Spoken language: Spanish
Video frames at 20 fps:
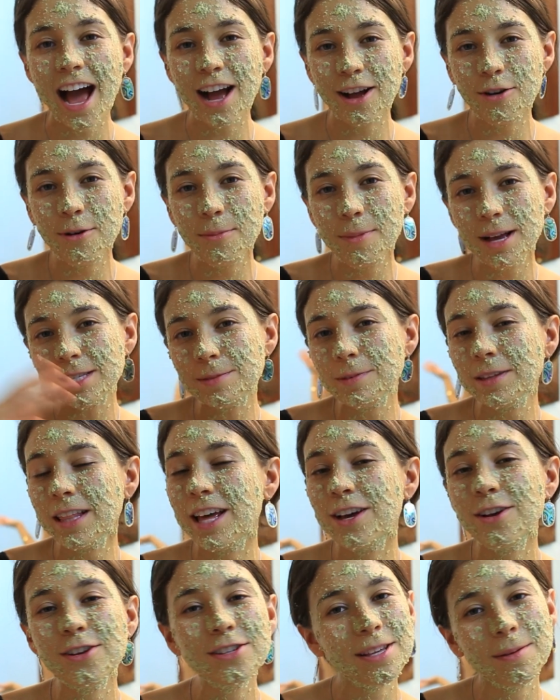hago más
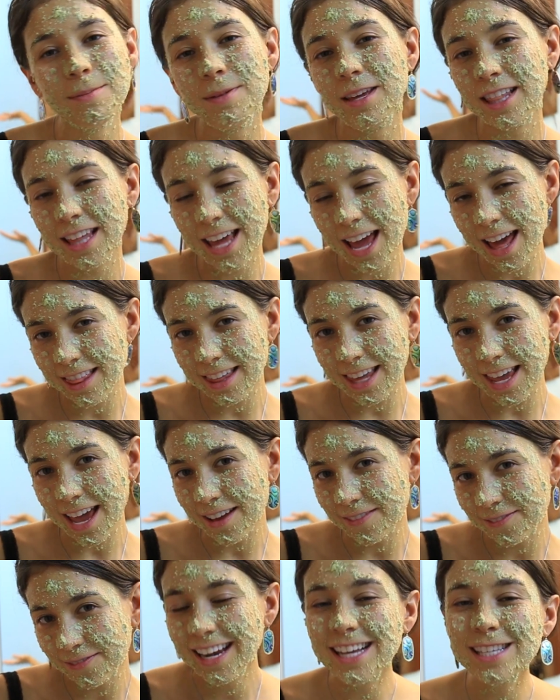videos de mi día a
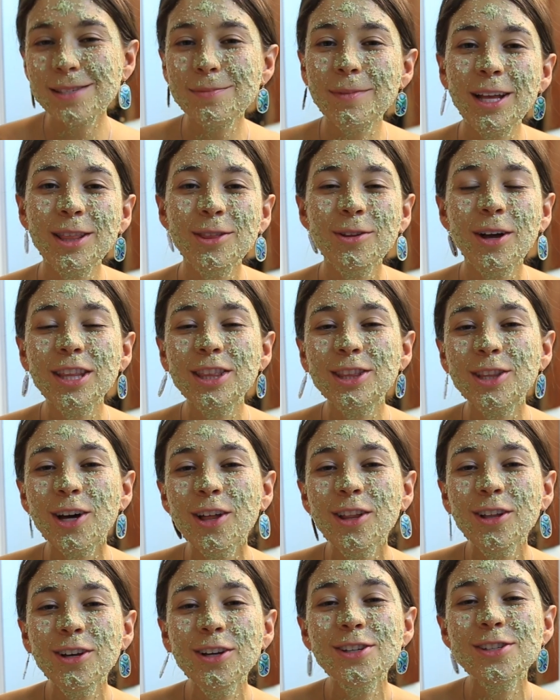día. Les mando a
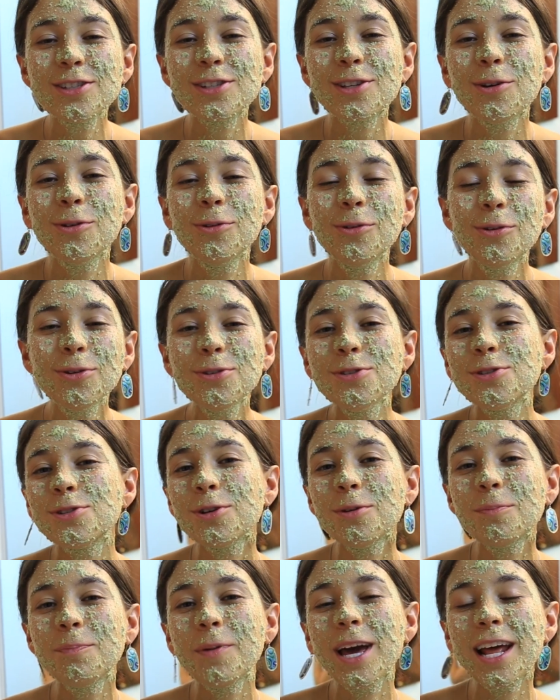todos un
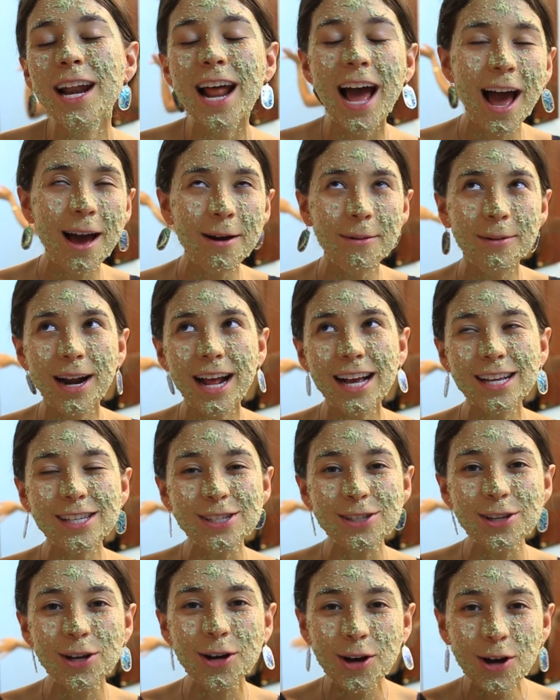súper
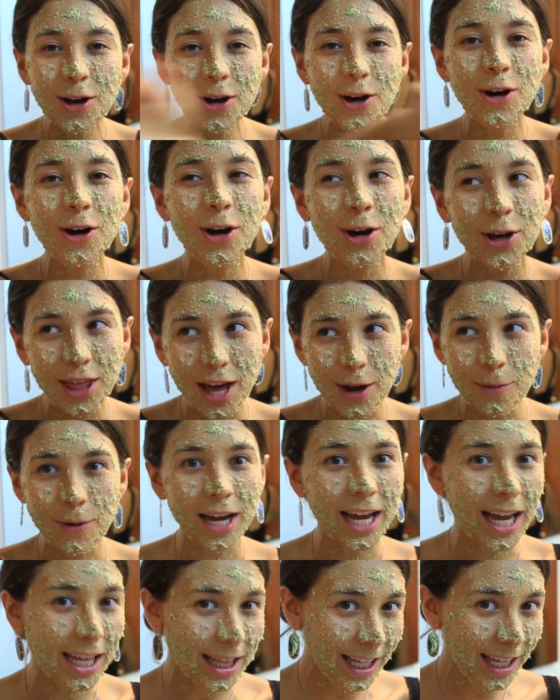abrazo de
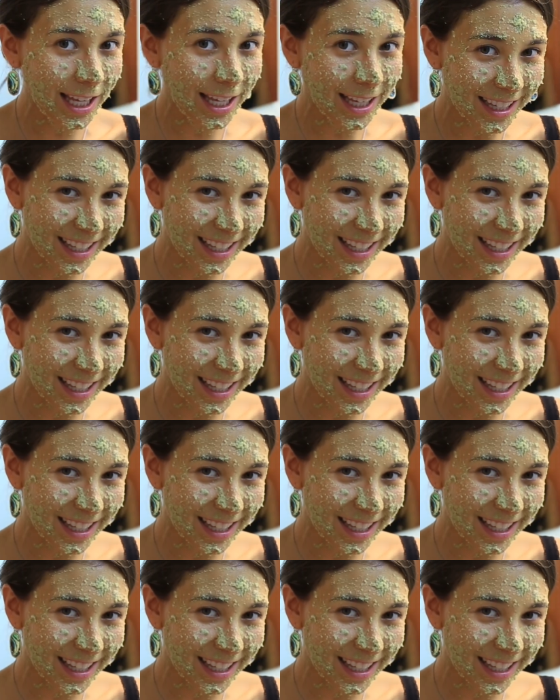aguacate